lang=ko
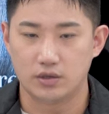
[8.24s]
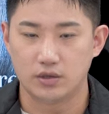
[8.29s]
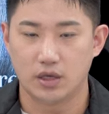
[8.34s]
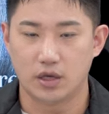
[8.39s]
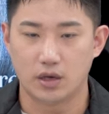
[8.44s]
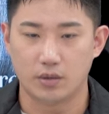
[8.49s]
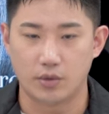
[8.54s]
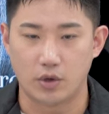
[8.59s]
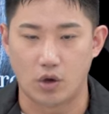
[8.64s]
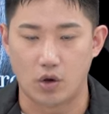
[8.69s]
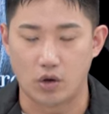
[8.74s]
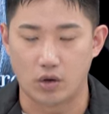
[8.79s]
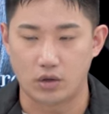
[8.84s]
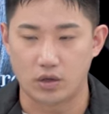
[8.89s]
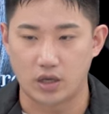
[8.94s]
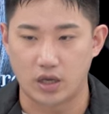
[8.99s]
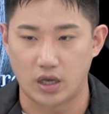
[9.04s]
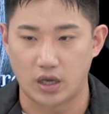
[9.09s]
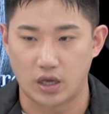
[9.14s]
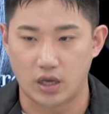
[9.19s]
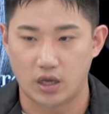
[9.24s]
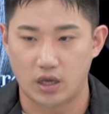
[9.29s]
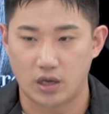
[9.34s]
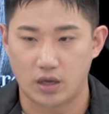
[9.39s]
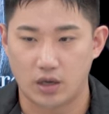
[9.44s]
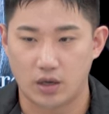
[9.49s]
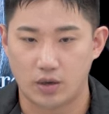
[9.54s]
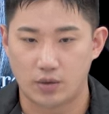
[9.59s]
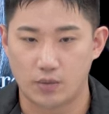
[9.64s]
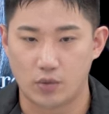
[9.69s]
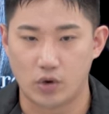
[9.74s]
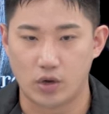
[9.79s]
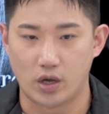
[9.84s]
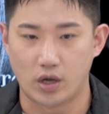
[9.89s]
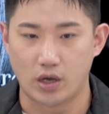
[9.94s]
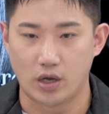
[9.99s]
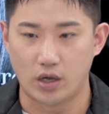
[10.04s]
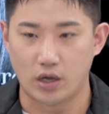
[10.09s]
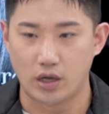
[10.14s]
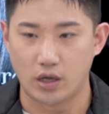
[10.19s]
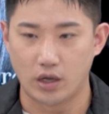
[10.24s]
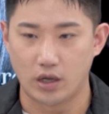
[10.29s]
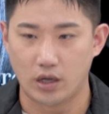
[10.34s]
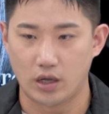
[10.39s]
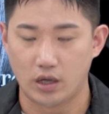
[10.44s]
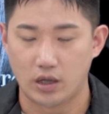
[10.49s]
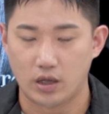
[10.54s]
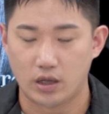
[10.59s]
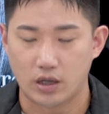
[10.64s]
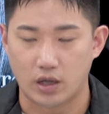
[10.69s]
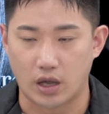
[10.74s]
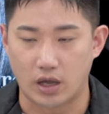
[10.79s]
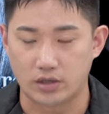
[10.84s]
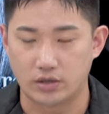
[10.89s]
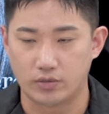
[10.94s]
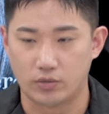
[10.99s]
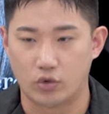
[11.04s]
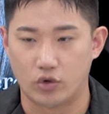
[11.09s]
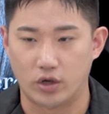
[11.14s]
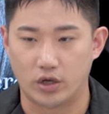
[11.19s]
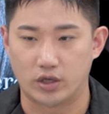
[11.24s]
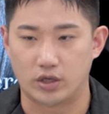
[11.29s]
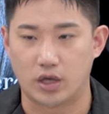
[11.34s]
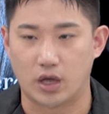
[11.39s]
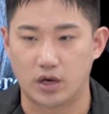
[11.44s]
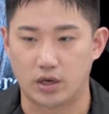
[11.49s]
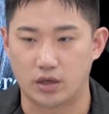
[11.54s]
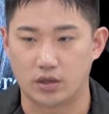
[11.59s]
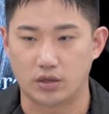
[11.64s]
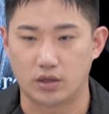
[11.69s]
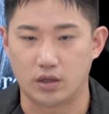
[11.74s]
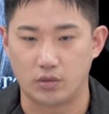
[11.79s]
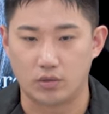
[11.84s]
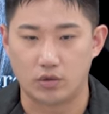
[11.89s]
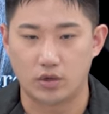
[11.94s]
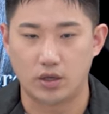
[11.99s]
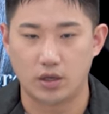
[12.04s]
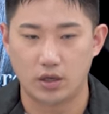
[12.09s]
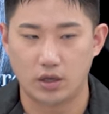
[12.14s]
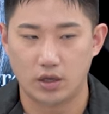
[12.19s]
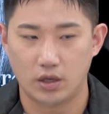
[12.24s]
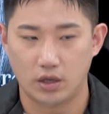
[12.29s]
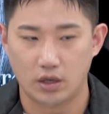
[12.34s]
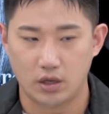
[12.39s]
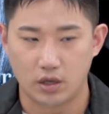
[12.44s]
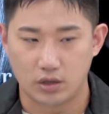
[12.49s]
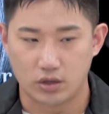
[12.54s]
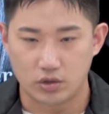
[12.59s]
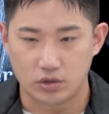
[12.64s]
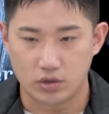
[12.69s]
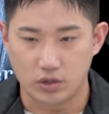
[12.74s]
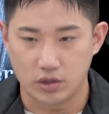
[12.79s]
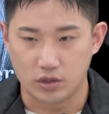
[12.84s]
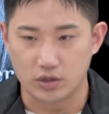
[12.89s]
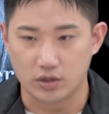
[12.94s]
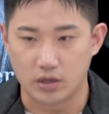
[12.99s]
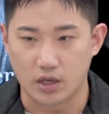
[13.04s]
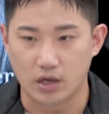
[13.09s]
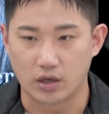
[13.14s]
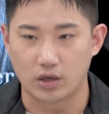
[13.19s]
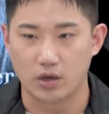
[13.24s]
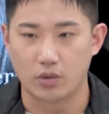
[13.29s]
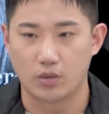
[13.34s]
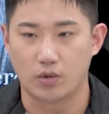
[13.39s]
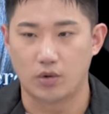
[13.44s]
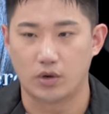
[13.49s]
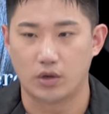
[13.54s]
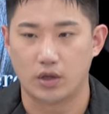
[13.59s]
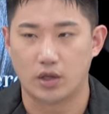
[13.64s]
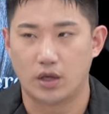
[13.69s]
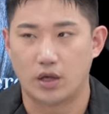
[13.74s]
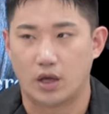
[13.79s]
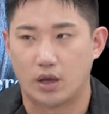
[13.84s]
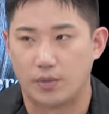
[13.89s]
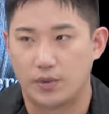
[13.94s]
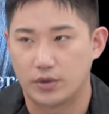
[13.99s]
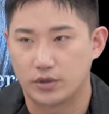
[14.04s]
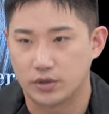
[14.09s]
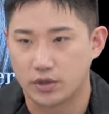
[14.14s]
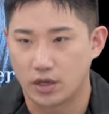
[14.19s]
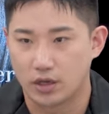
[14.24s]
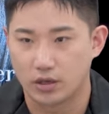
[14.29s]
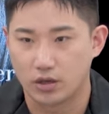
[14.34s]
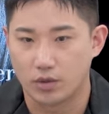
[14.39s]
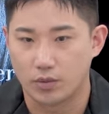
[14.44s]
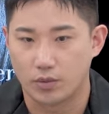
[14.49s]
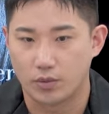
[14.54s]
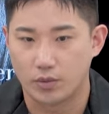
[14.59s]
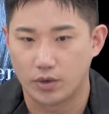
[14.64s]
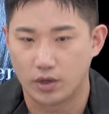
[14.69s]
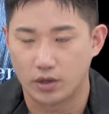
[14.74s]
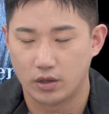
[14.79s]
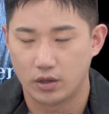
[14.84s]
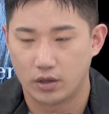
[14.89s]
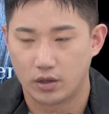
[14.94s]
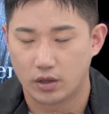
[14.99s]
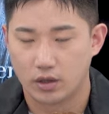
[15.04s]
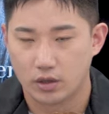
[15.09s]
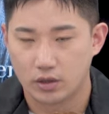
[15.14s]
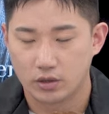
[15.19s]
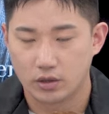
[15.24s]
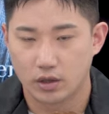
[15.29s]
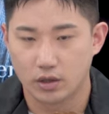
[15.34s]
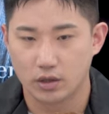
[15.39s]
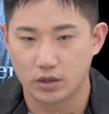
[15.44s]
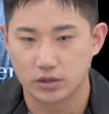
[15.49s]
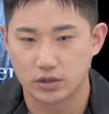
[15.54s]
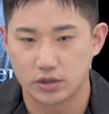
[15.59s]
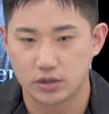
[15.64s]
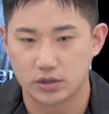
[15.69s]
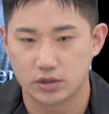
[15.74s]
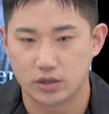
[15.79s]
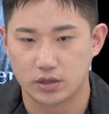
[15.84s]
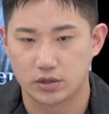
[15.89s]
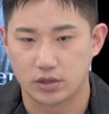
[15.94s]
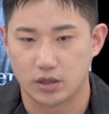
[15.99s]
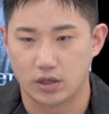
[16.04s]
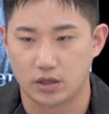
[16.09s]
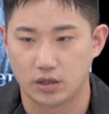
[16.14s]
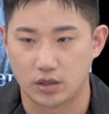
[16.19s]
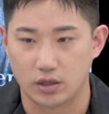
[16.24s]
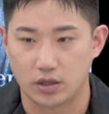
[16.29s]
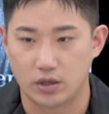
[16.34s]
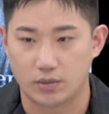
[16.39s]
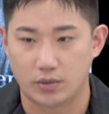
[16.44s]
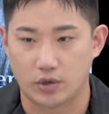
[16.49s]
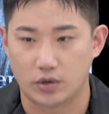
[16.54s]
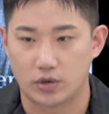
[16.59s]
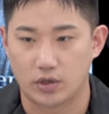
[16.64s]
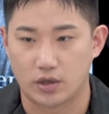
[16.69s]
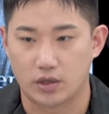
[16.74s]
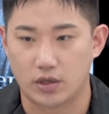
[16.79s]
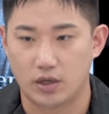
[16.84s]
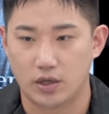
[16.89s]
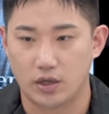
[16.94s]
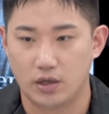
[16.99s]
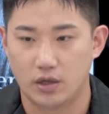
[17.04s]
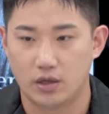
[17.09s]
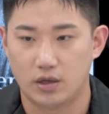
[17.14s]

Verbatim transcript: 사람이 어깨 모양과 가슴 모양이 다르기 때문에 뒤에서 당겨보거나 앞에서 당겨보면 떨어졌을 때 느낌이 어떻게 돼?